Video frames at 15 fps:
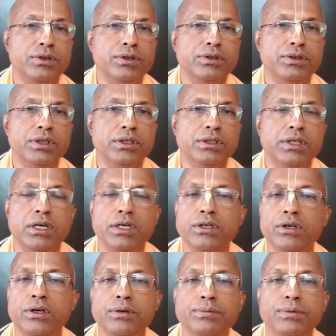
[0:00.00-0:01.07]

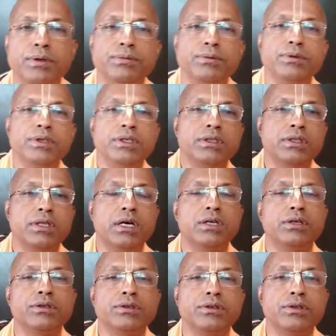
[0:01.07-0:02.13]
চৈতন্য প্রভু
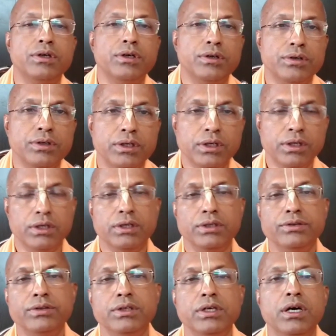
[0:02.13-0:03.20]
নিত্যানন্দ
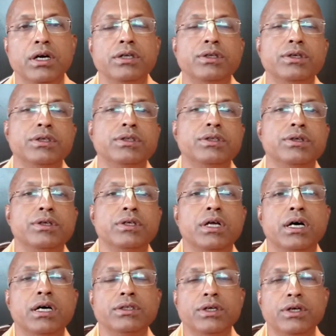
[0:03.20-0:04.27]
শ্রী অদ্বৈত
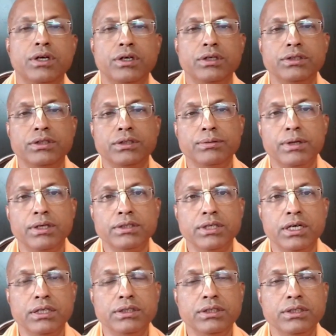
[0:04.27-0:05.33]
গদাধর
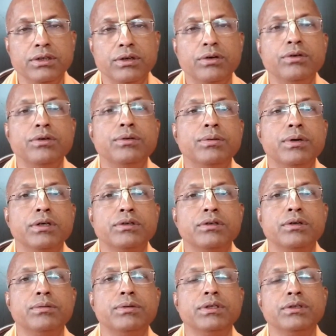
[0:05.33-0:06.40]
শিবসাদি গৌর
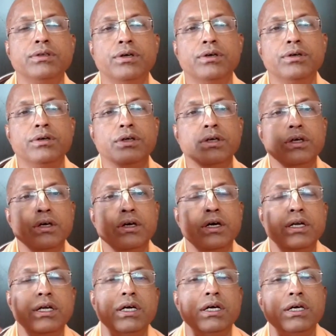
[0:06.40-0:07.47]
ভক্তবৃন্দ
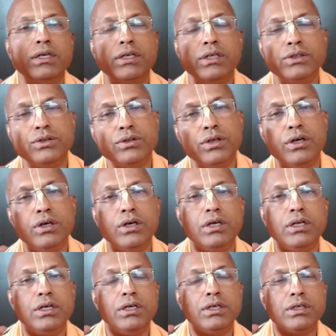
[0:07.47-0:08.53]
হরে কৃষ্ণ
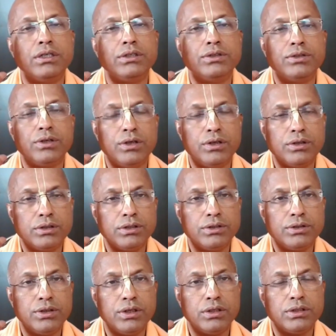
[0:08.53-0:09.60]
হরে কৃষ্ণ
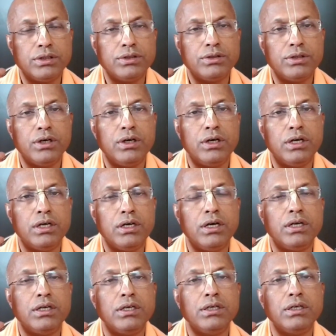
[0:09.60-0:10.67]
কৃষ্ণ কৃষ্ণ হরে
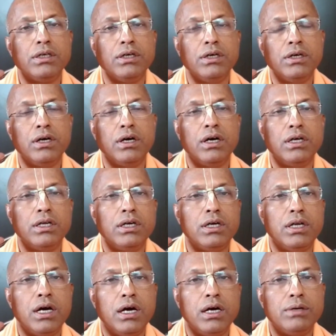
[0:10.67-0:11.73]
হরে হরে
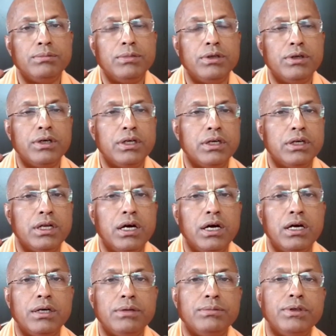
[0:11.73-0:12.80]
রাম হরে
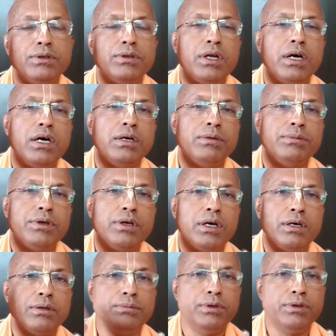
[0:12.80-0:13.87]
রাম রাম
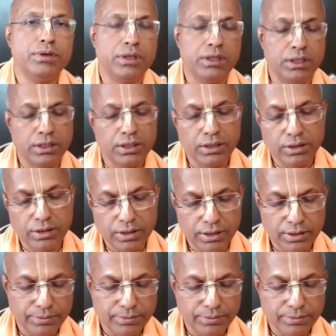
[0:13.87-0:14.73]
রাম হরে হরে